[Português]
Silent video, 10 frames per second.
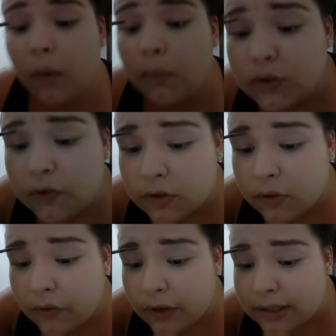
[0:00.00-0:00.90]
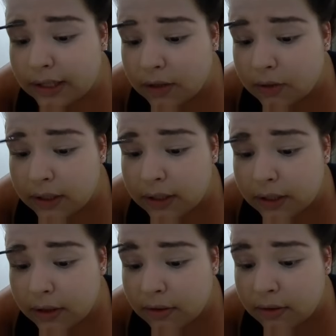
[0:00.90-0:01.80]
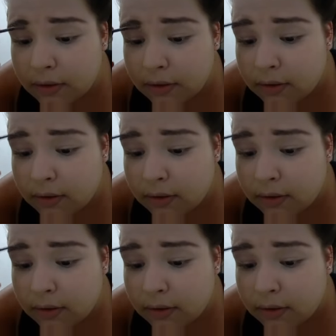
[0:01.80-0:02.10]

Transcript: como se fosse um fixador, entendeu?